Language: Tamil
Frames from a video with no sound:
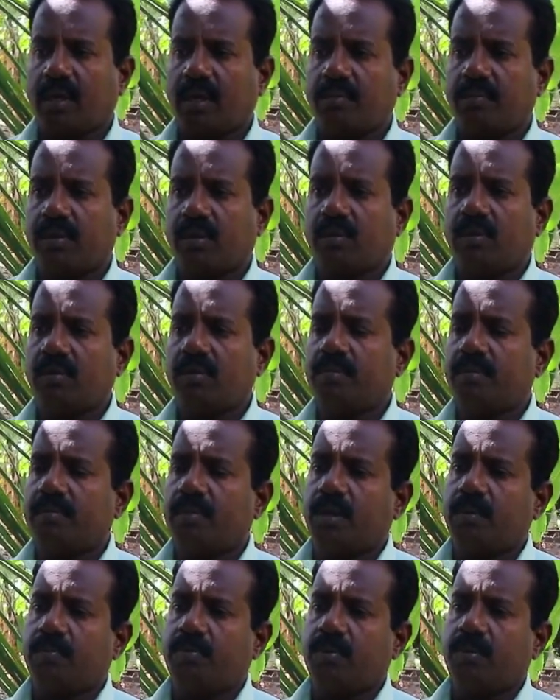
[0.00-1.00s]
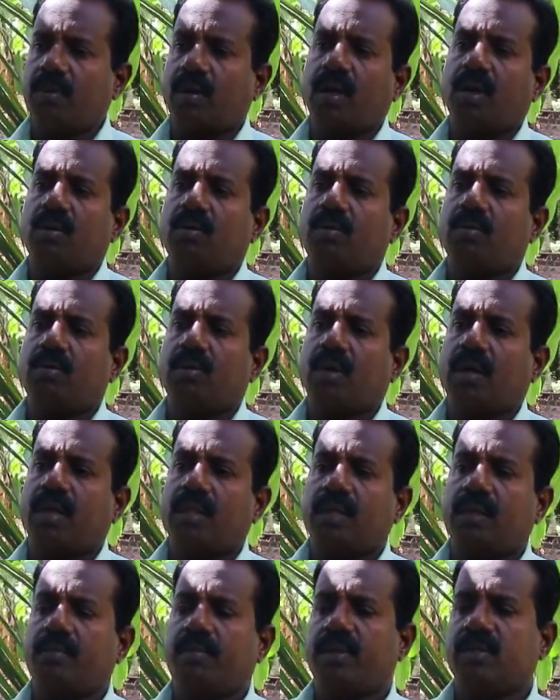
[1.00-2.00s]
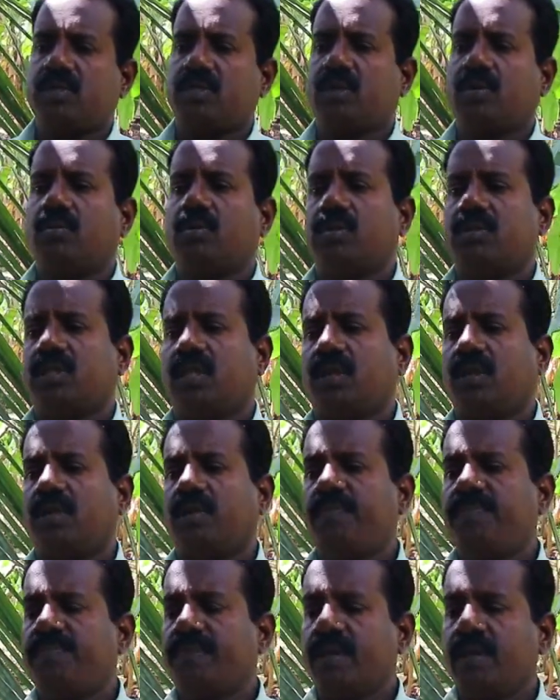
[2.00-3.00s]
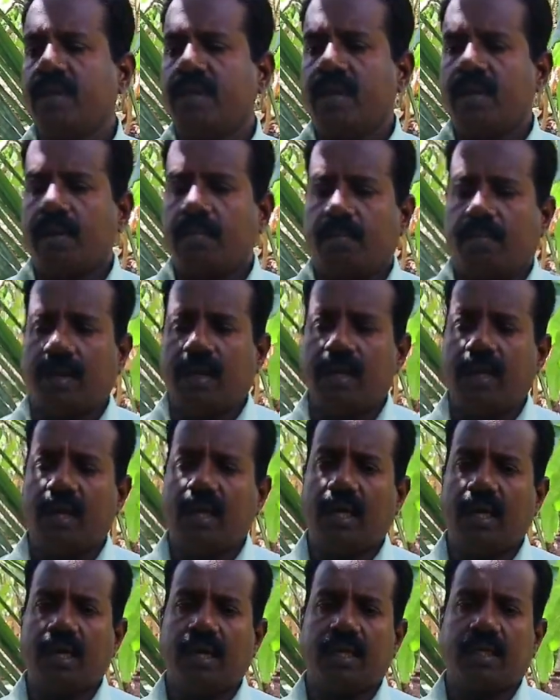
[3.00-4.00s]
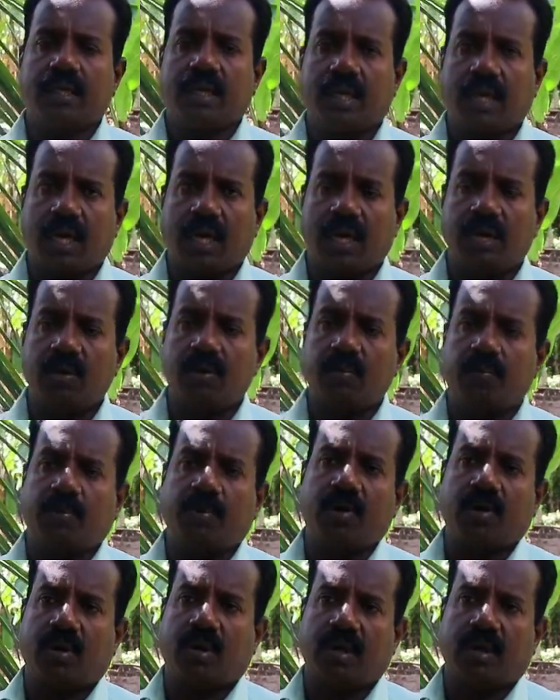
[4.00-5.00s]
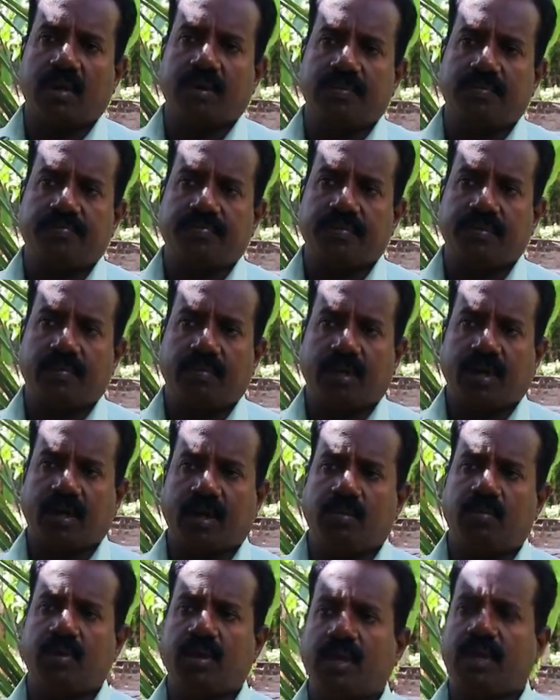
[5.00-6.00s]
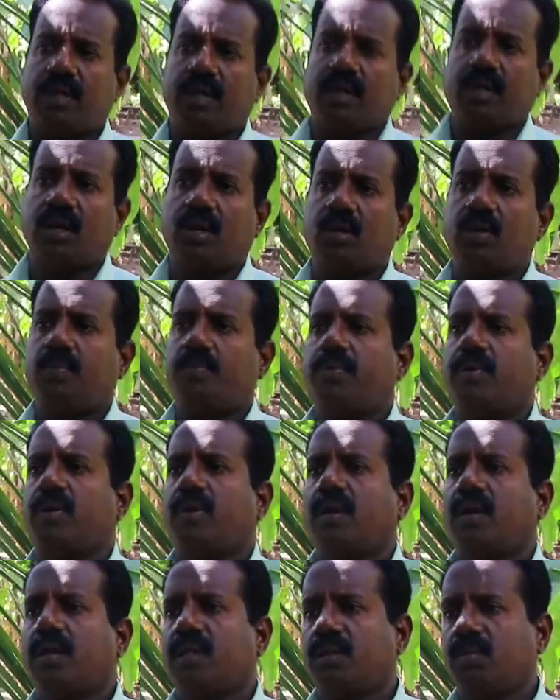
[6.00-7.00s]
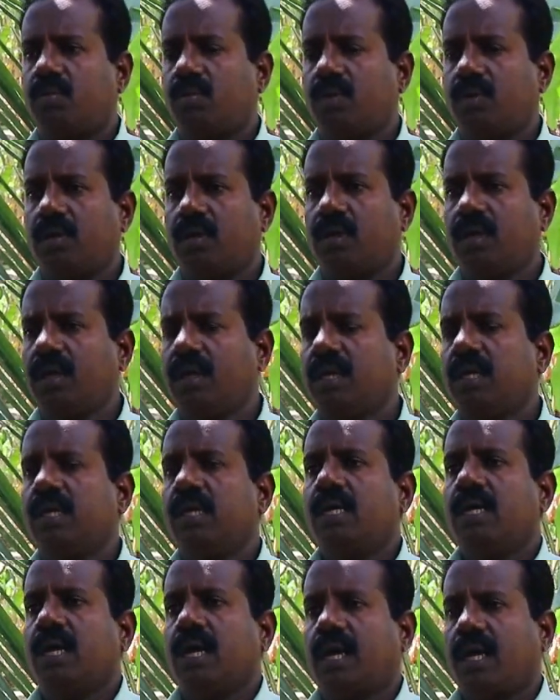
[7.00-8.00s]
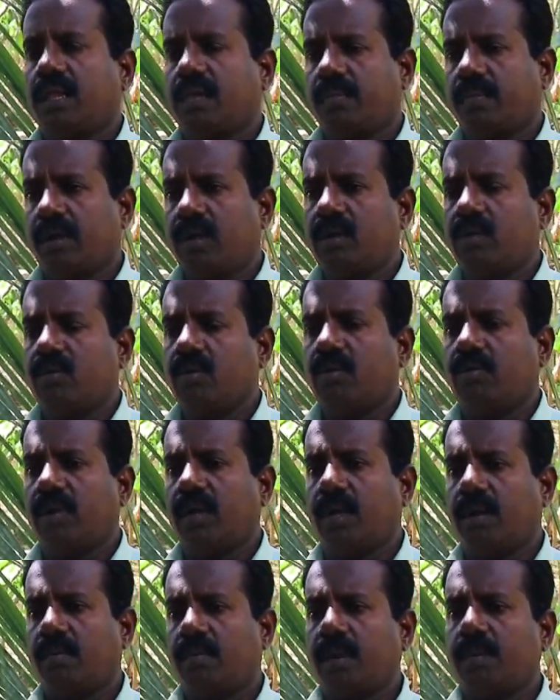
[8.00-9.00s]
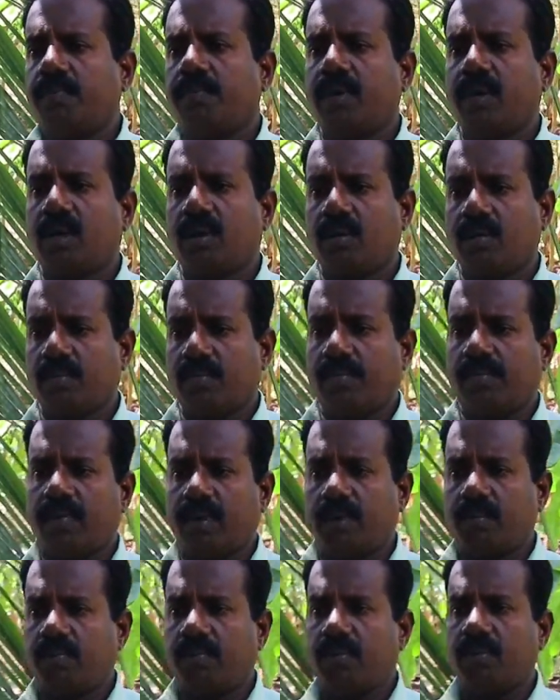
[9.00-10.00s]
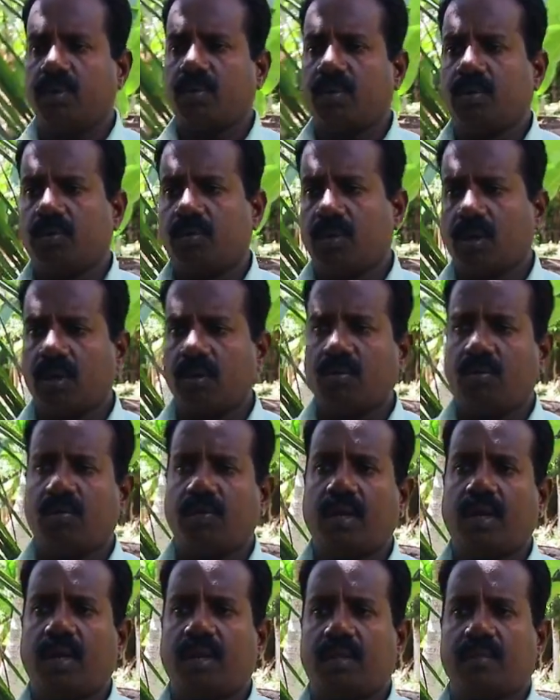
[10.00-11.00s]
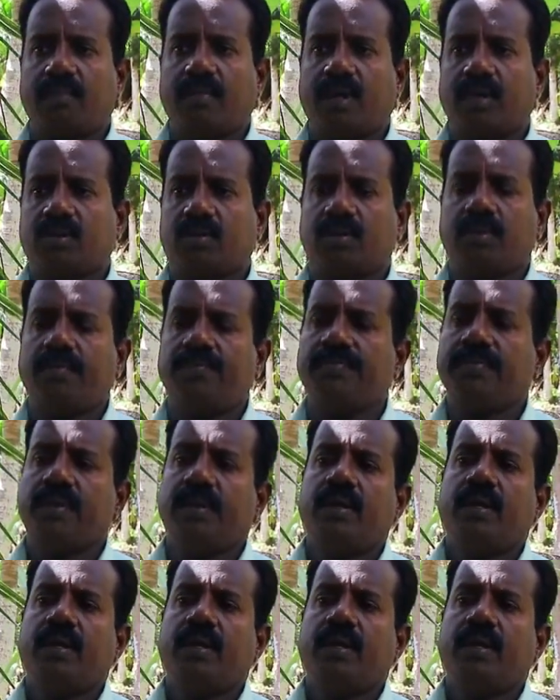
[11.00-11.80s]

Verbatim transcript: ஆரம்பிக்கும் மண்புழு அளவு அதிகமாகச்சுன்னா உங்களுக்கு தெரியும் மண்ணில் அந்த கழிவு பொருட்கள் மக்க முடியாத கழிவுப் பொருட்கள் அது உண்டு அதை மண் குவியில் மண்புழு மண்புழு உரக்குவியில் அது மாற்றும்